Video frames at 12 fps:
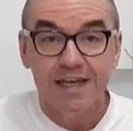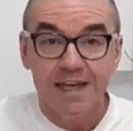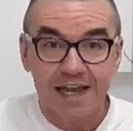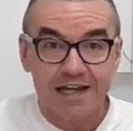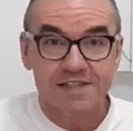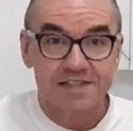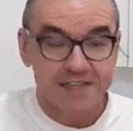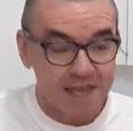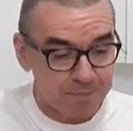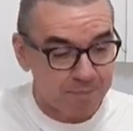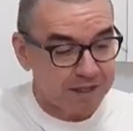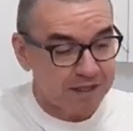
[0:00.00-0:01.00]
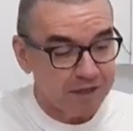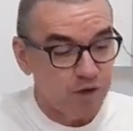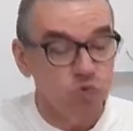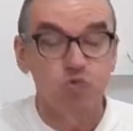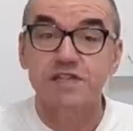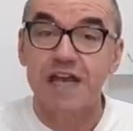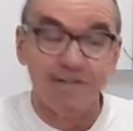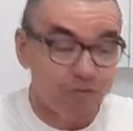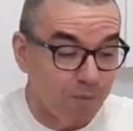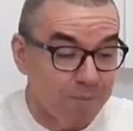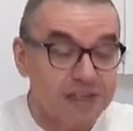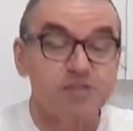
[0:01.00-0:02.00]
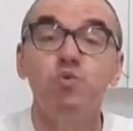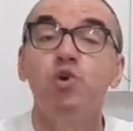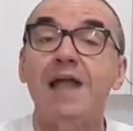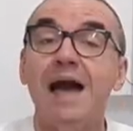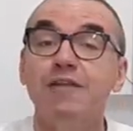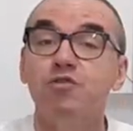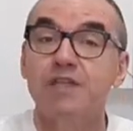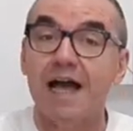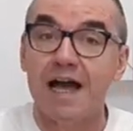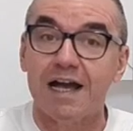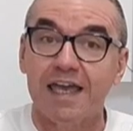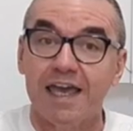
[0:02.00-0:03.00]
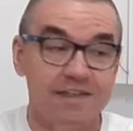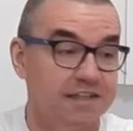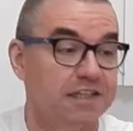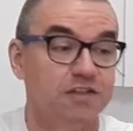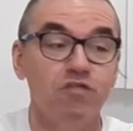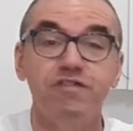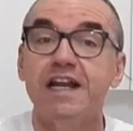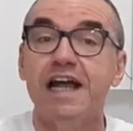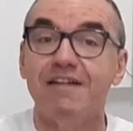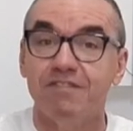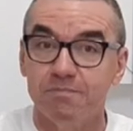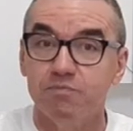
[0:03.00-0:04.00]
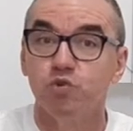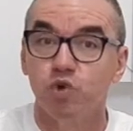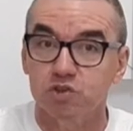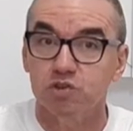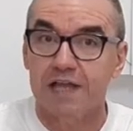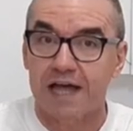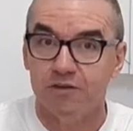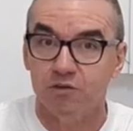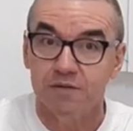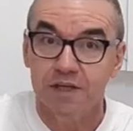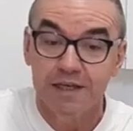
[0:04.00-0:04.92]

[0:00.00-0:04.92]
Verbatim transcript: Ele sempre usava o mesmo lado da raquete, ele não virava do outro lado.